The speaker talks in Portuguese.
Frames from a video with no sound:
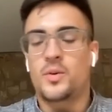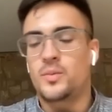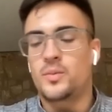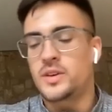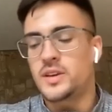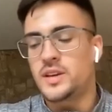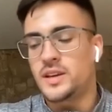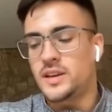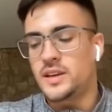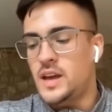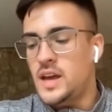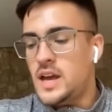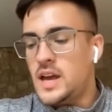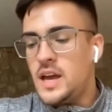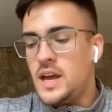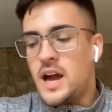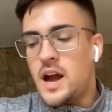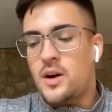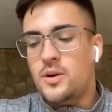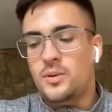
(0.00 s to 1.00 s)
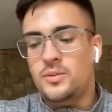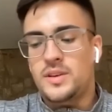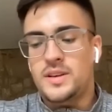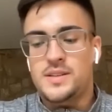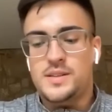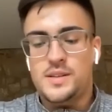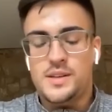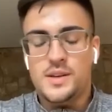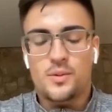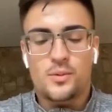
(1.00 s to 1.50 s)
como que
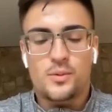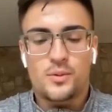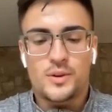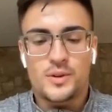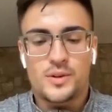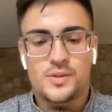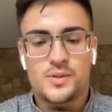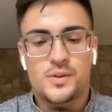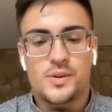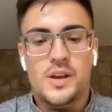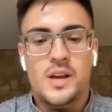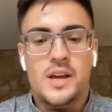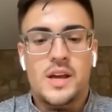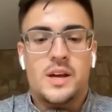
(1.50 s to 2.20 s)
acontecia o curso